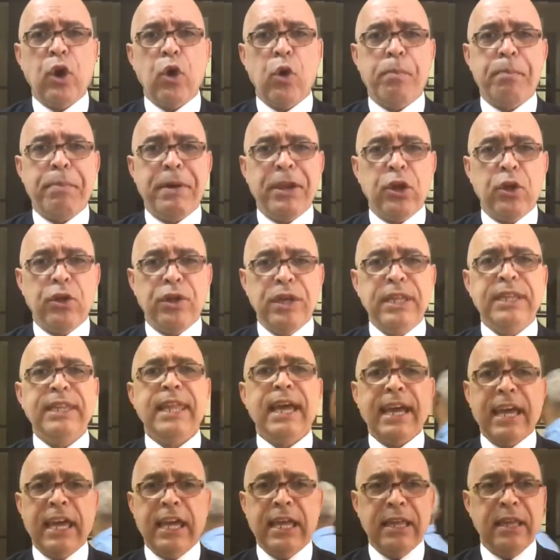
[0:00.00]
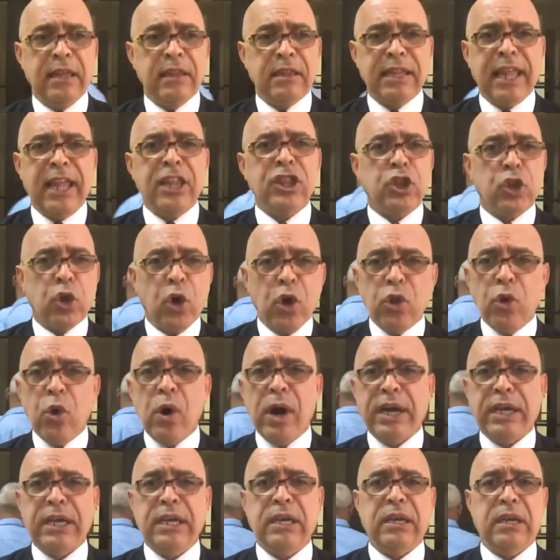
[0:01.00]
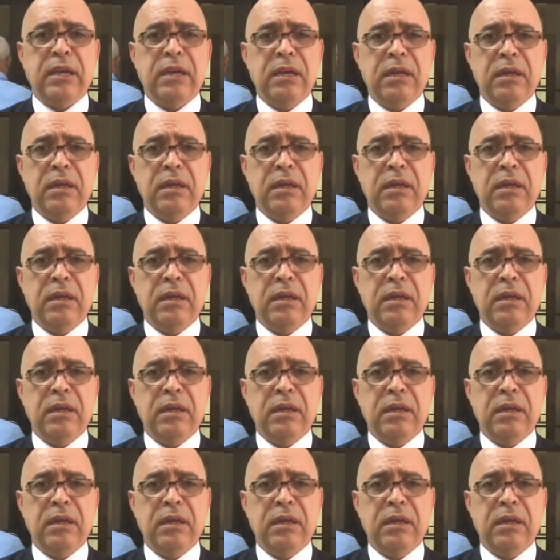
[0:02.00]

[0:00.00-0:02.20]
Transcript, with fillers: los periodistas que están todos aquí,